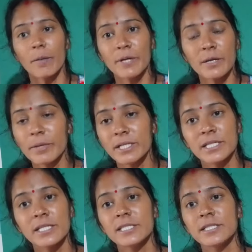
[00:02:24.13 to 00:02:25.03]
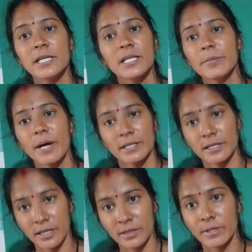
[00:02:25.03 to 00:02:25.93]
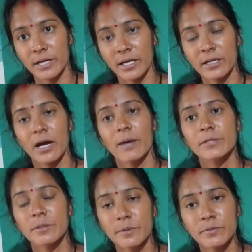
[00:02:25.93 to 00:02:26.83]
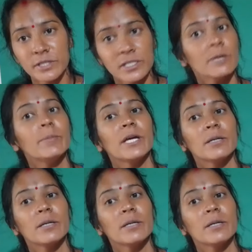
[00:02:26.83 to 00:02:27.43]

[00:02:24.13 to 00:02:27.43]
अपने मन से किसी के लिए बातें नहीं बनाई आप सभी फिर से